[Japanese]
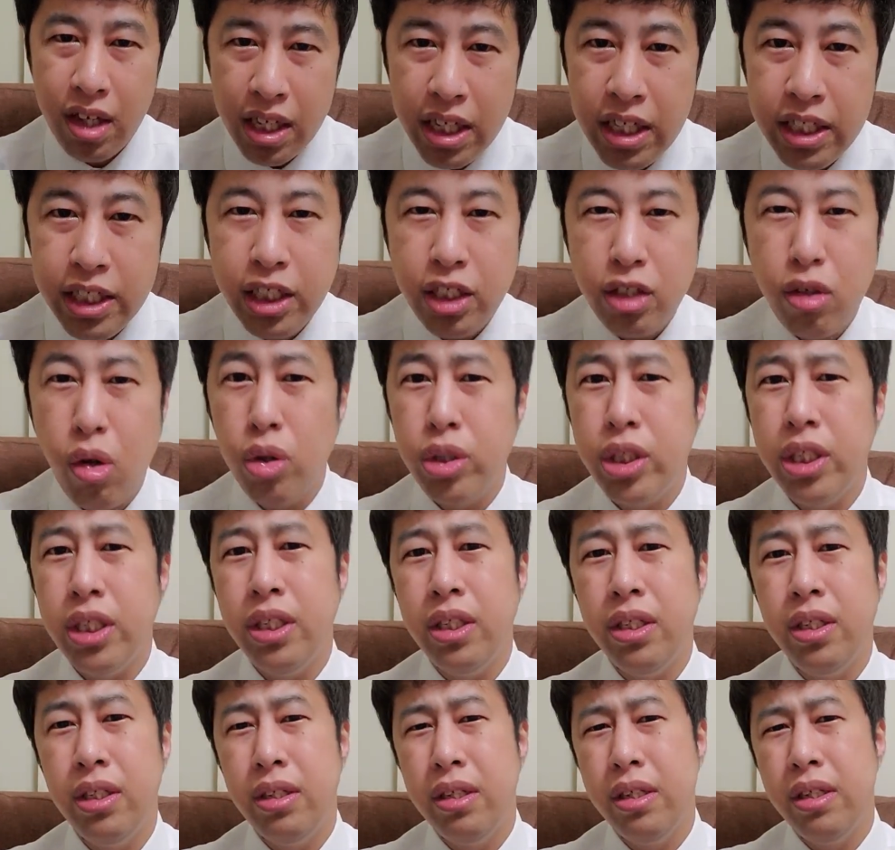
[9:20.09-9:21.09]
一個人。
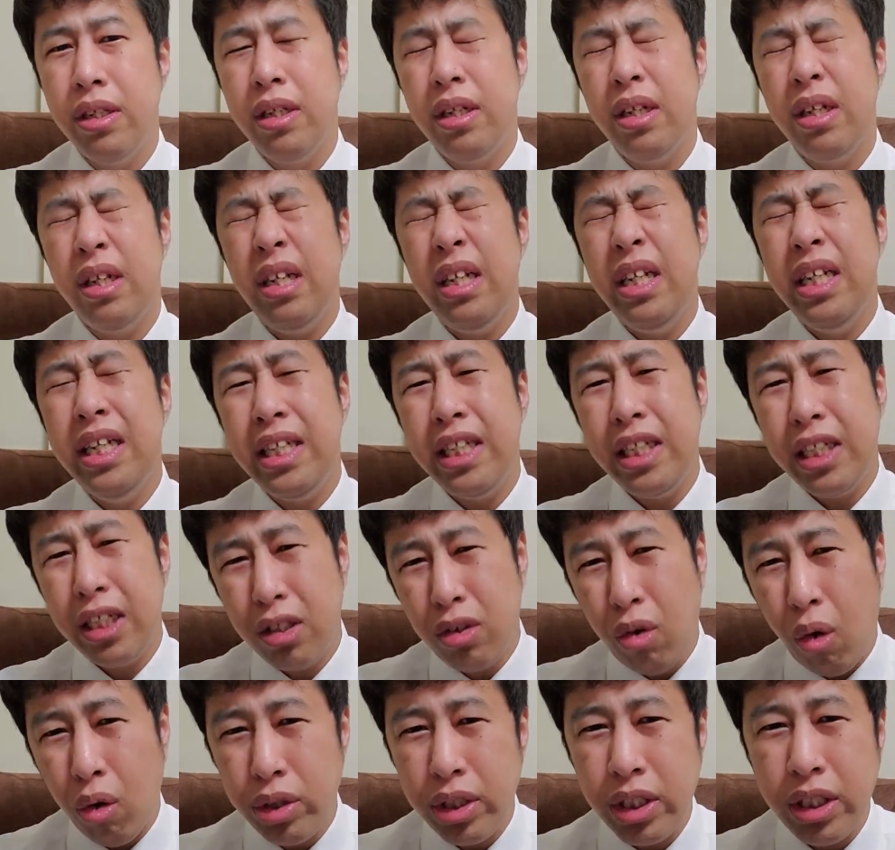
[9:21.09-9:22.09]

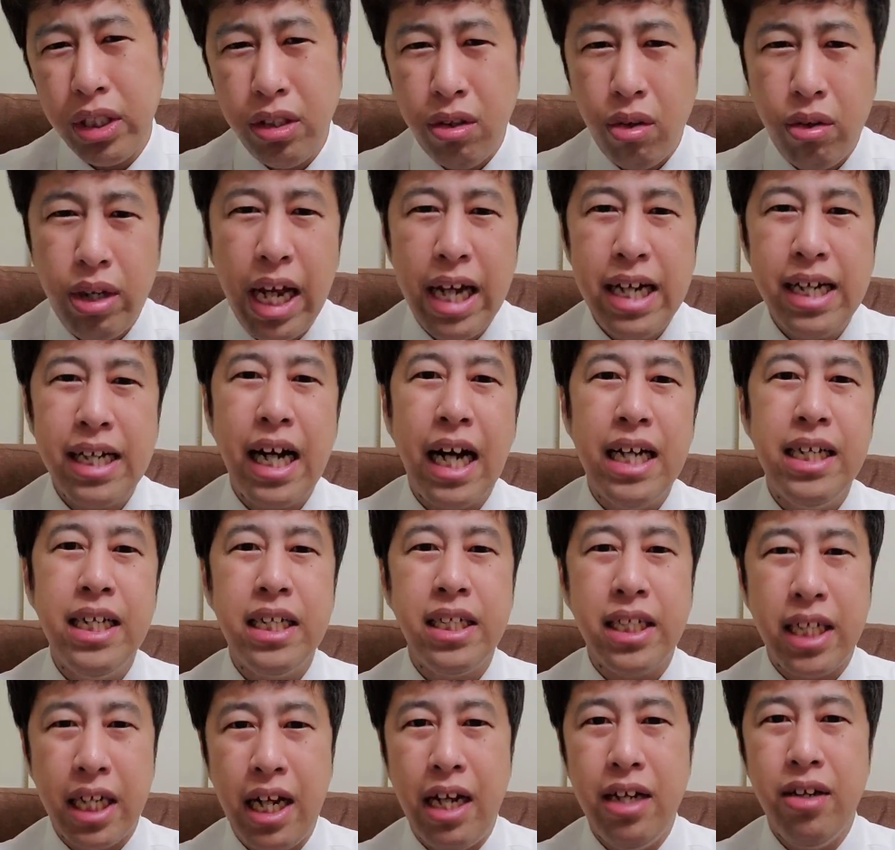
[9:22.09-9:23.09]
一個人の見解
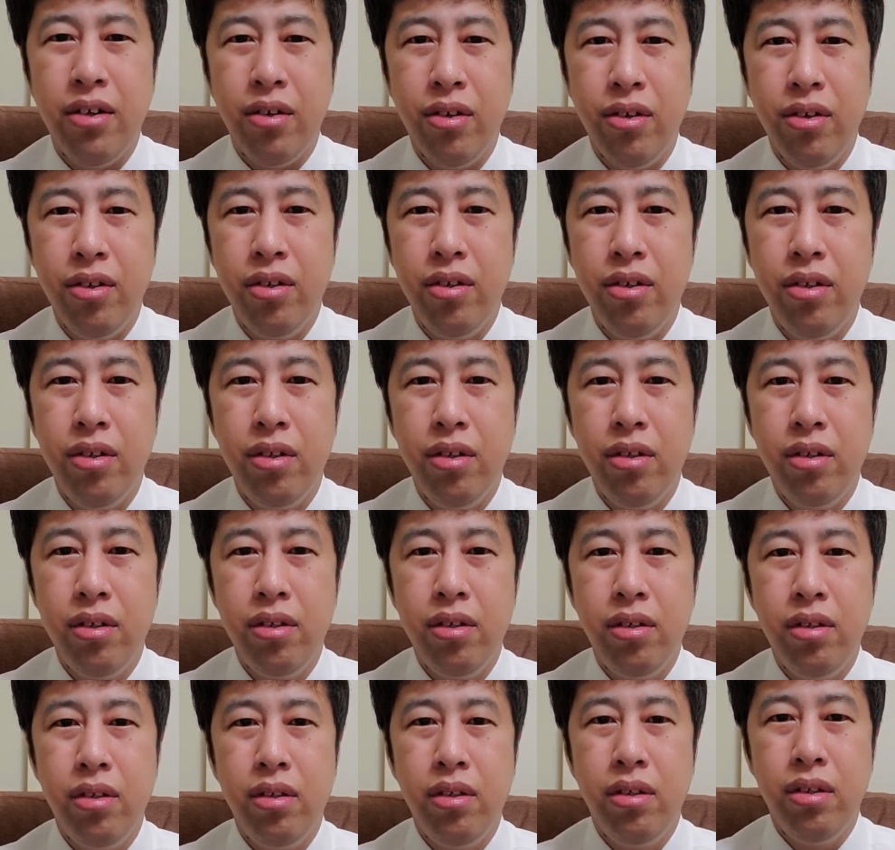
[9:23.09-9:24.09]
でしかないの。
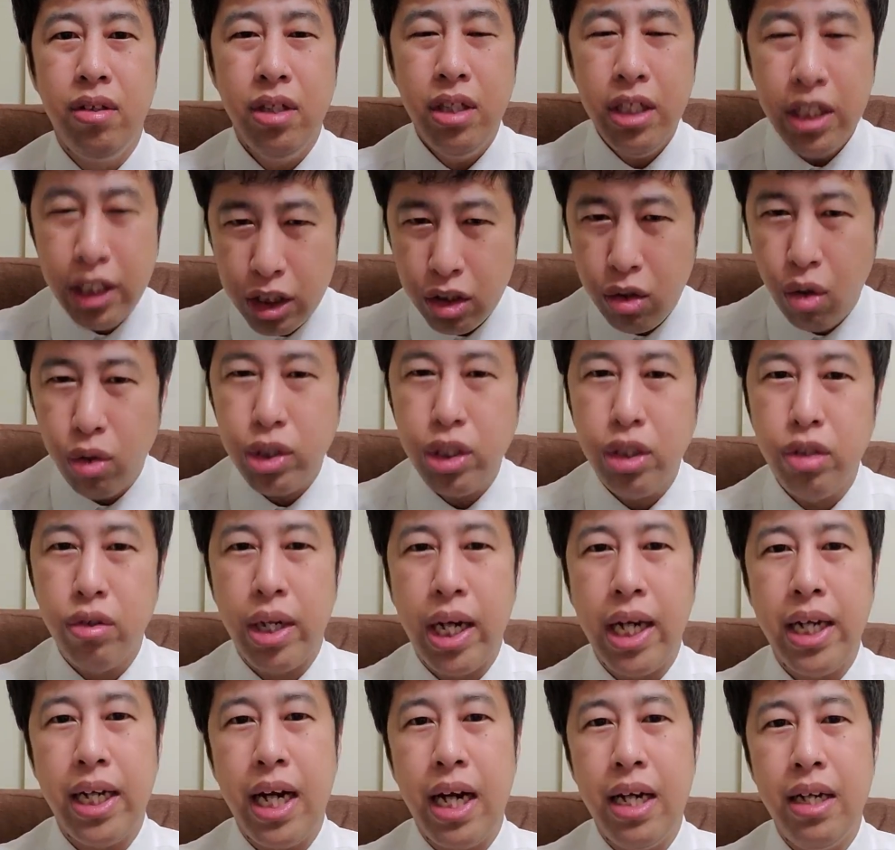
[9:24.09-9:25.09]
一個人の
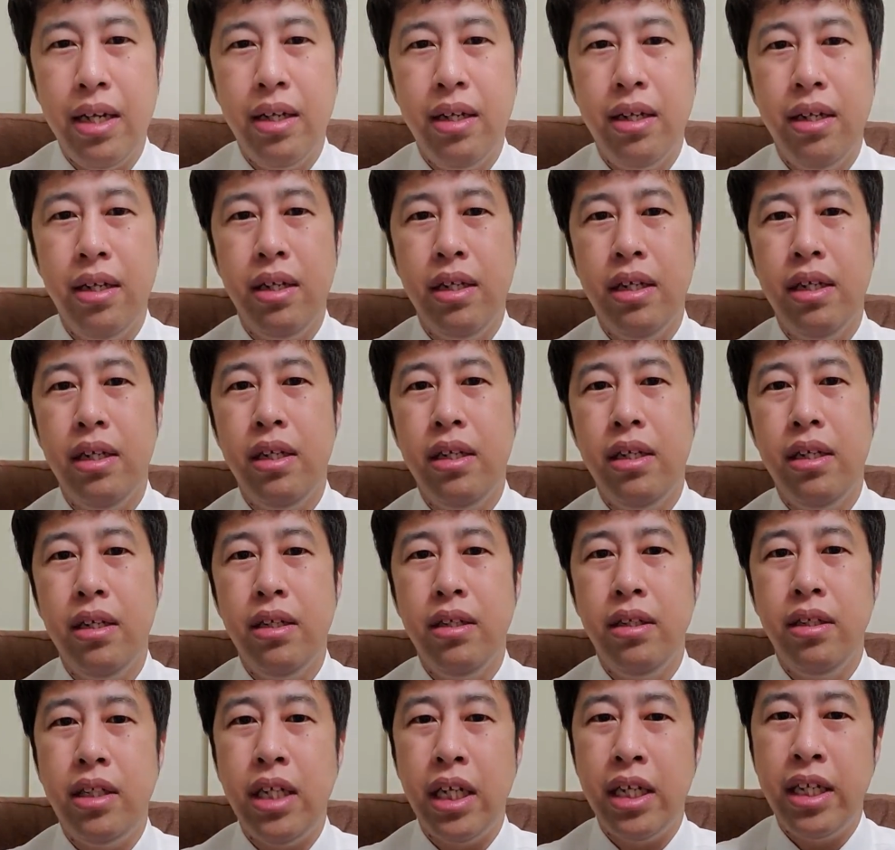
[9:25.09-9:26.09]
見解。
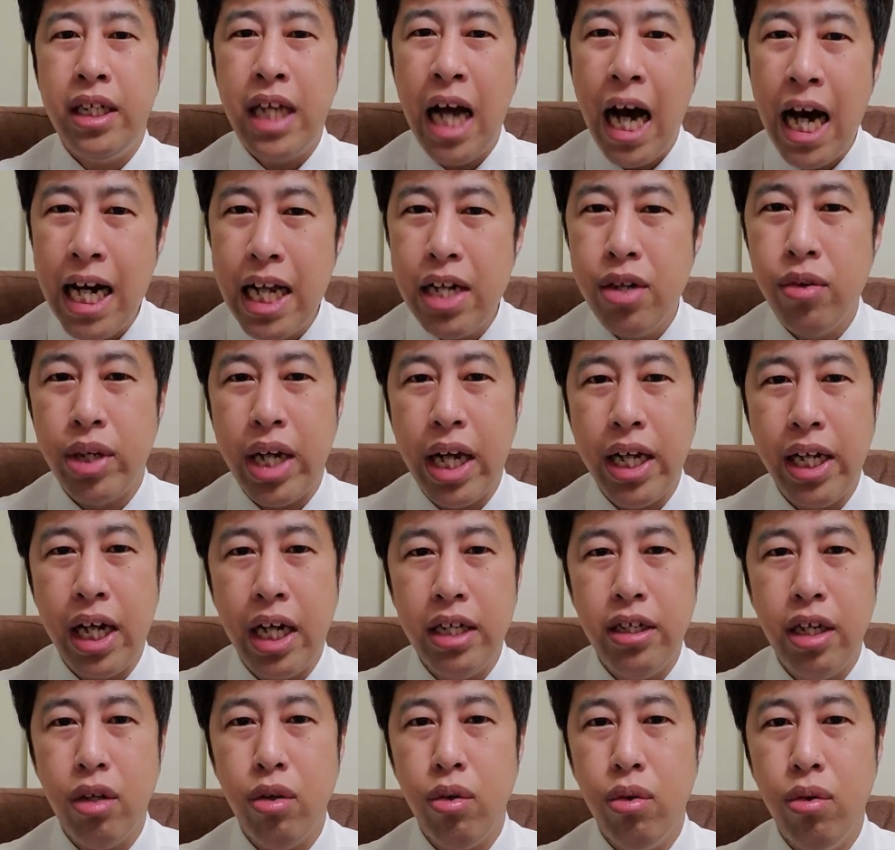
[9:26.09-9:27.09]
じゃあ誰の見
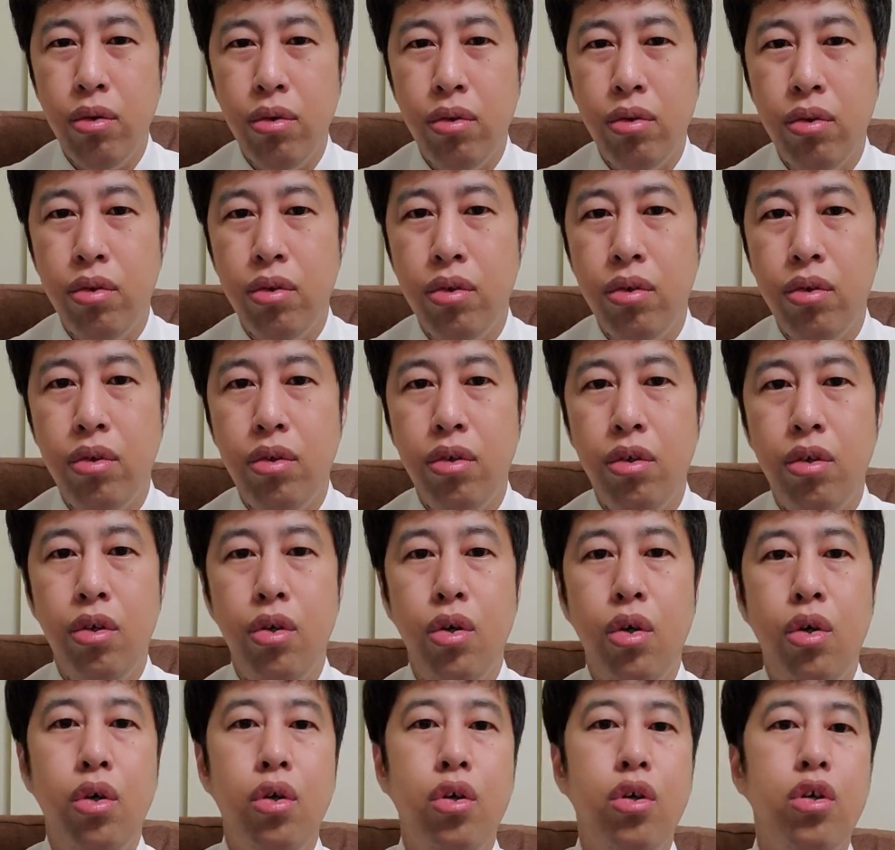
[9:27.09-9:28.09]
解なの
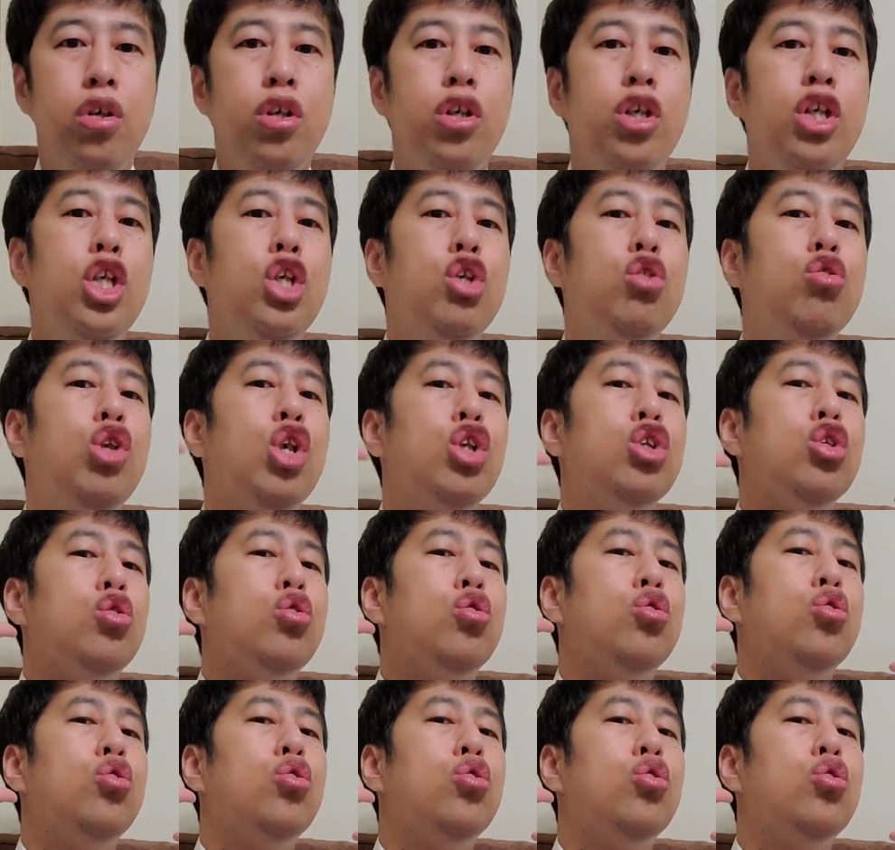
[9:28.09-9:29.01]
イグでしょ。